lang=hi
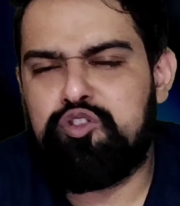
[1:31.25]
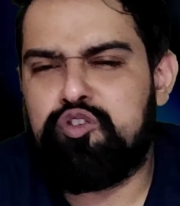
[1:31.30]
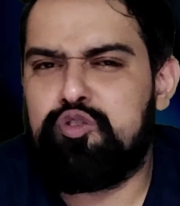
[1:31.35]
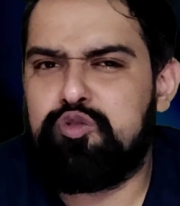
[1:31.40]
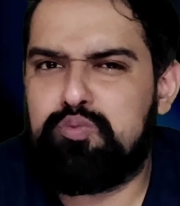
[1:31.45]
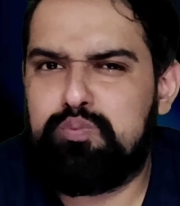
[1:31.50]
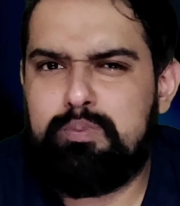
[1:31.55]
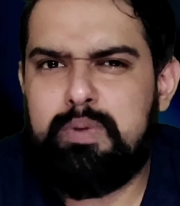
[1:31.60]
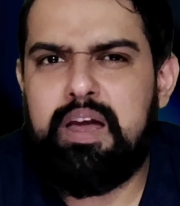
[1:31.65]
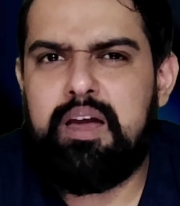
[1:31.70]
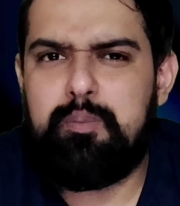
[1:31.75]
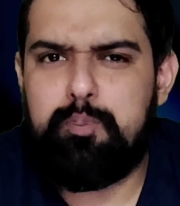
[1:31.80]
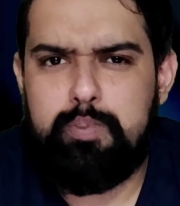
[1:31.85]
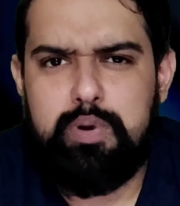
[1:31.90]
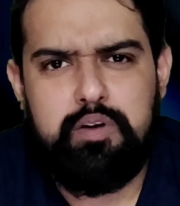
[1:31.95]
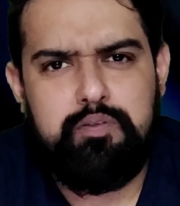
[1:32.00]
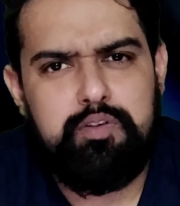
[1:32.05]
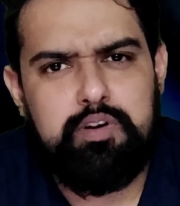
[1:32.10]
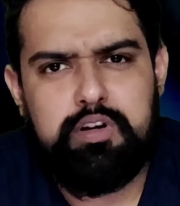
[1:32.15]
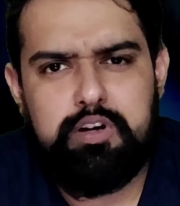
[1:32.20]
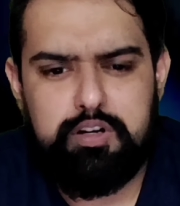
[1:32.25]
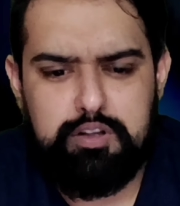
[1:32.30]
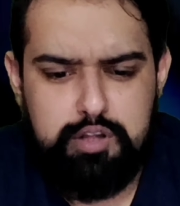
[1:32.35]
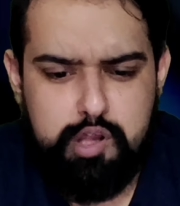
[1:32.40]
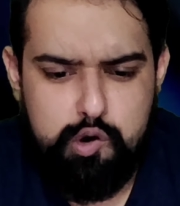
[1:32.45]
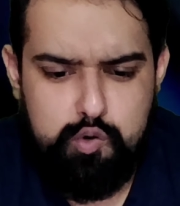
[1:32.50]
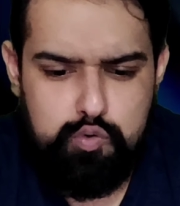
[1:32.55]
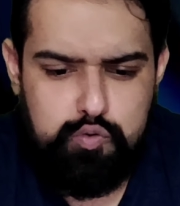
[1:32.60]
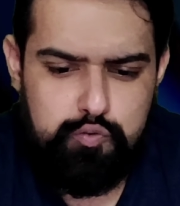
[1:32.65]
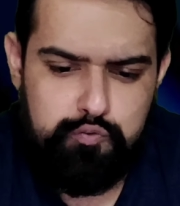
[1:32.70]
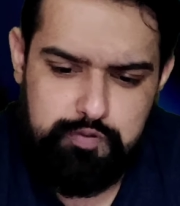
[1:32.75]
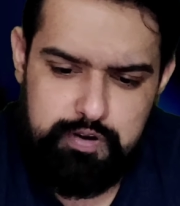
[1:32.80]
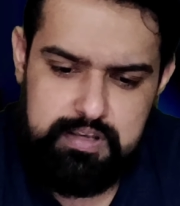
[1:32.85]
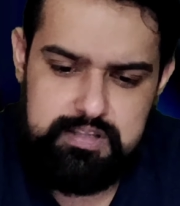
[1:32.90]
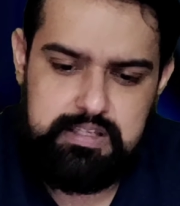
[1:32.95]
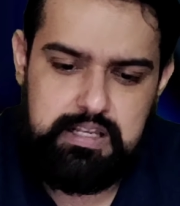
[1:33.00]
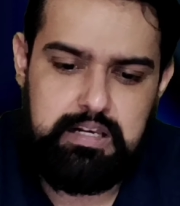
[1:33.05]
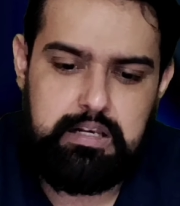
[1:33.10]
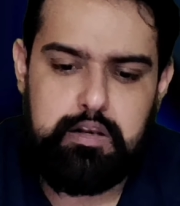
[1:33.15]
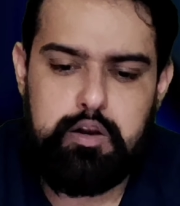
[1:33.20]
तो मैं प्रेफर करता हूँ
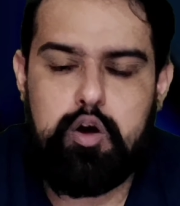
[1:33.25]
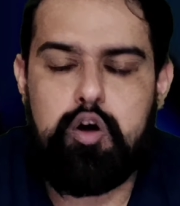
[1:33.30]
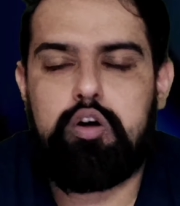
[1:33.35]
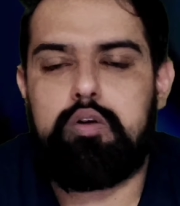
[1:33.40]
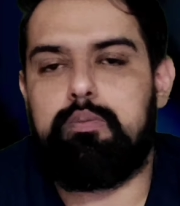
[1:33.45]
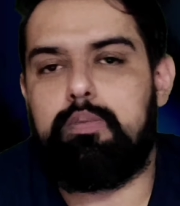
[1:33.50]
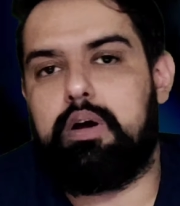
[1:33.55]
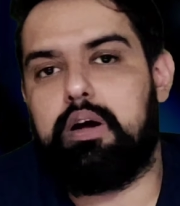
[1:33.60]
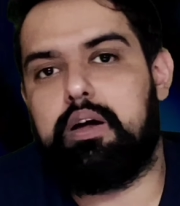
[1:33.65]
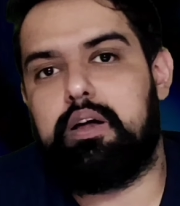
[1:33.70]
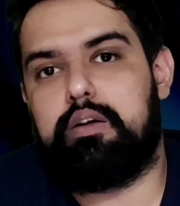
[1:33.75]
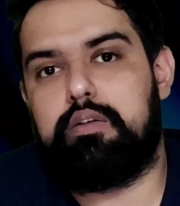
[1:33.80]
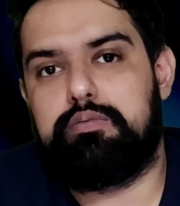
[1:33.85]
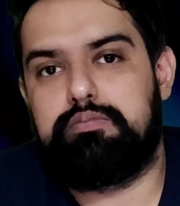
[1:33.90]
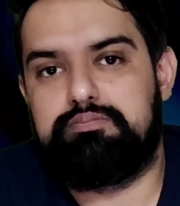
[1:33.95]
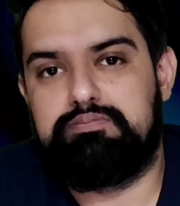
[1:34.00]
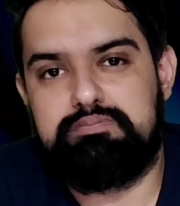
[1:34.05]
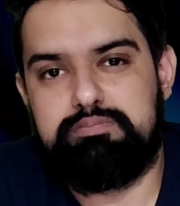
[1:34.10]
फेस अनलॉक मगर